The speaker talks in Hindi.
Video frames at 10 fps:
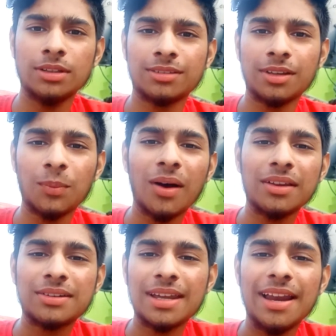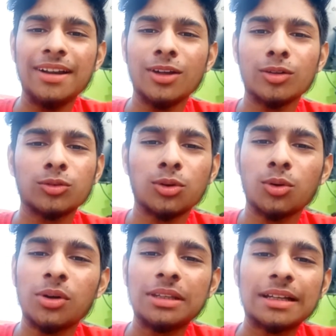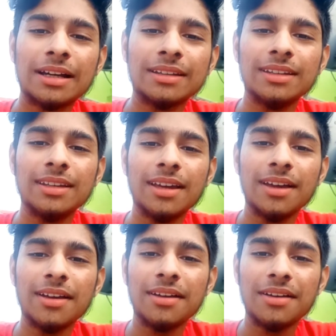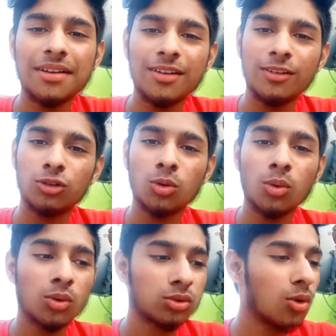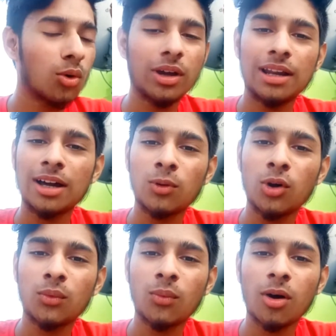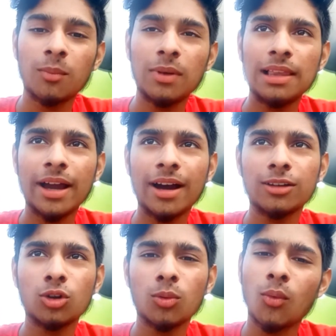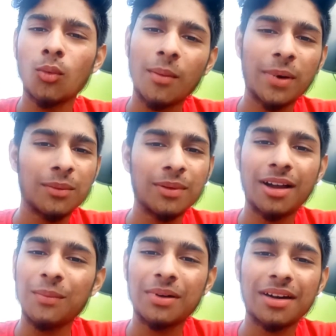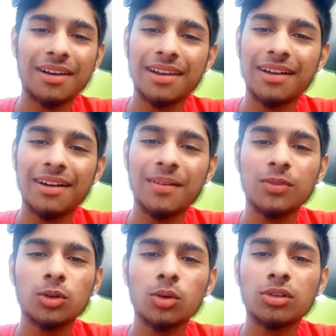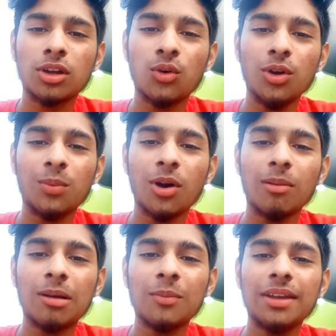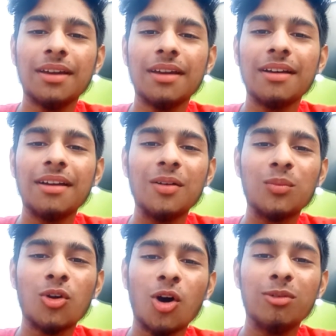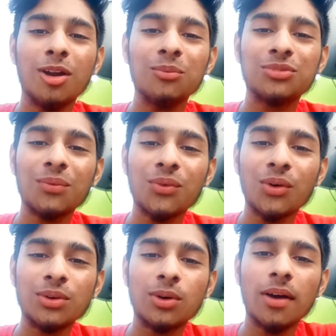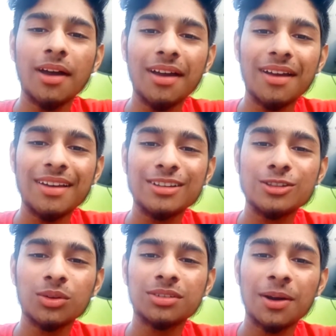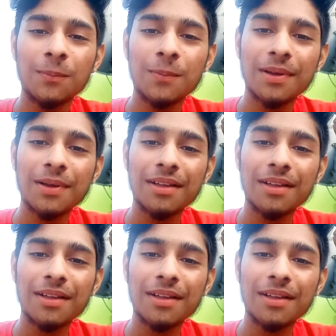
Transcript: और जिसके पास टैलेंट है उसको तो कोई दिक्कत ही नहीं है तो उसको कोई अलग प्लेटफॉर्म मिल जाएगा तो वो वहाँ पर भी काम कर लेगा तो उसे कोई प्रॉब्लम नहीं है प्रॉब्लम सिर्फ उनको है जो सिर्फ